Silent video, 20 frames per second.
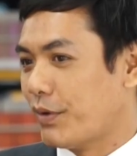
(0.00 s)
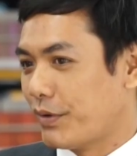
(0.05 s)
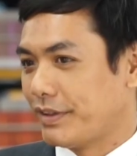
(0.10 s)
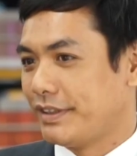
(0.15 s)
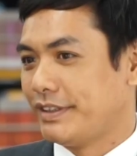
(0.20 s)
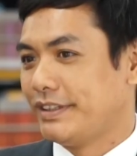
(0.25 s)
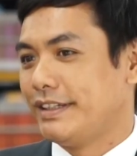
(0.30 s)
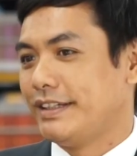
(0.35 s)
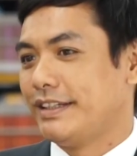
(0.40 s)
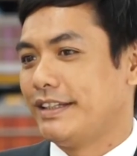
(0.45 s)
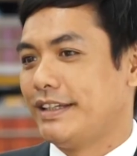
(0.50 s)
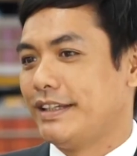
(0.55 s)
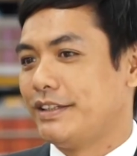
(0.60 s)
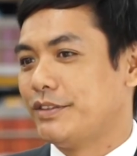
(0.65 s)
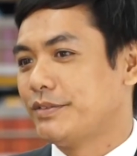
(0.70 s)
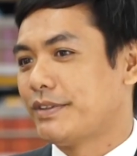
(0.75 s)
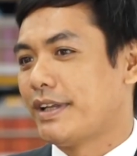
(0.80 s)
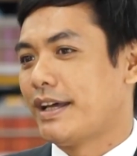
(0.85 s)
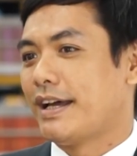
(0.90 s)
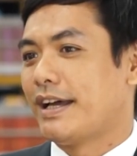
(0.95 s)
quân đội thì
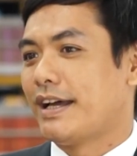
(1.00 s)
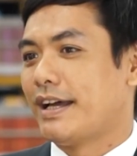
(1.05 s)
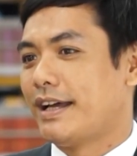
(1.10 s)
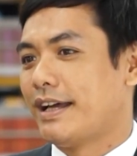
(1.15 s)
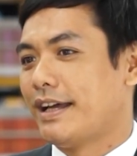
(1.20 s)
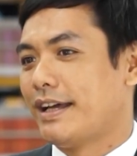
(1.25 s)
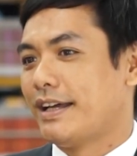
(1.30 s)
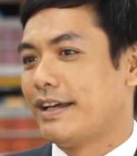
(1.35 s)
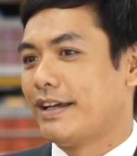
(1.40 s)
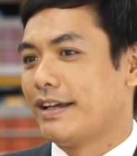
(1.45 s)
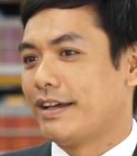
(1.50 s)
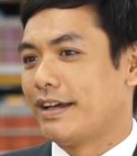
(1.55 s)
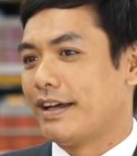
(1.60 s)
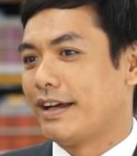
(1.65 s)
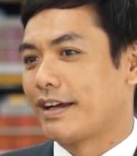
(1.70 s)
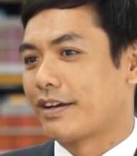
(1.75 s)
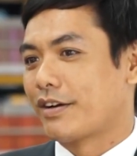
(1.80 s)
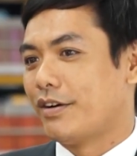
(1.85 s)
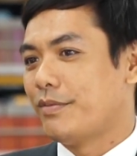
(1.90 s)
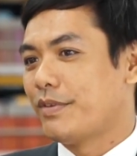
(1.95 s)
chúng ta
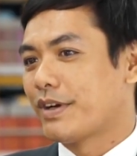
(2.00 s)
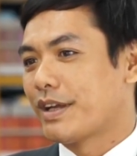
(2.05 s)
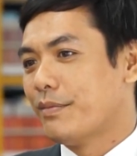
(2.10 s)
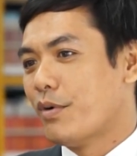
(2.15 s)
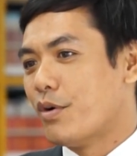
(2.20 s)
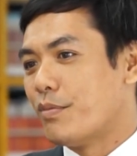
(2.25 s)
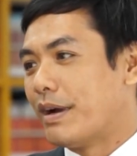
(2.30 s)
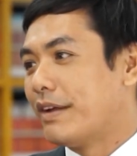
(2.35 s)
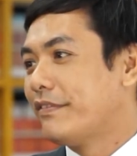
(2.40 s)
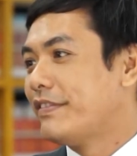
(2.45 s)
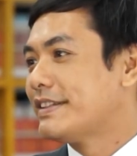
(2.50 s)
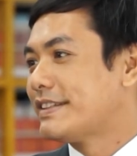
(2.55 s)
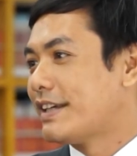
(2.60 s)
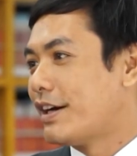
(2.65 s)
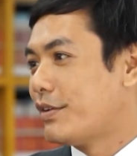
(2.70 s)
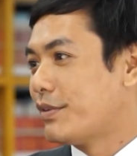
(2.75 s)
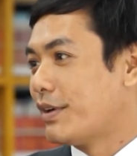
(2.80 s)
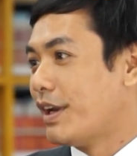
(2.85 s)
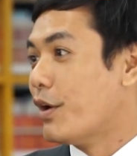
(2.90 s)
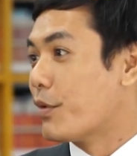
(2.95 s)
à, có một cái bộ máy phía
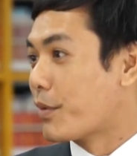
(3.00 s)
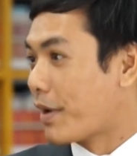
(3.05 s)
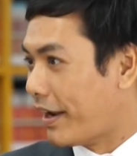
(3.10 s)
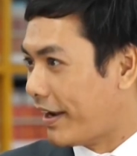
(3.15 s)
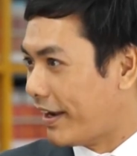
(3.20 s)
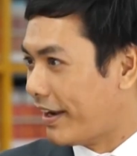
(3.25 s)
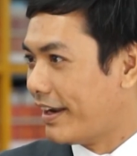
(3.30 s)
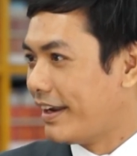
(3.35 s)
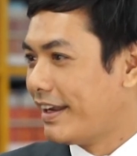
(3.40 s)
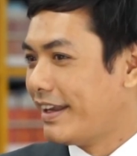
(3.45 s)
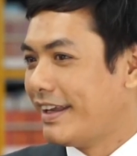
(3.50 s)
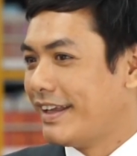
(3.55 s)
sau gọi là hậu cần